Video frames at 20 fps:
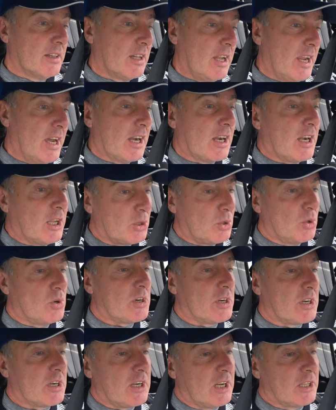Для
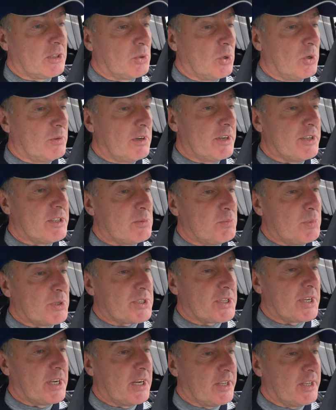которых готовились
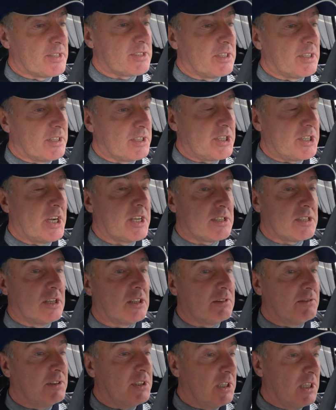специалисты. Сейчас
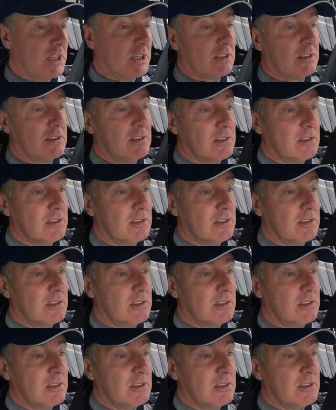этого нет.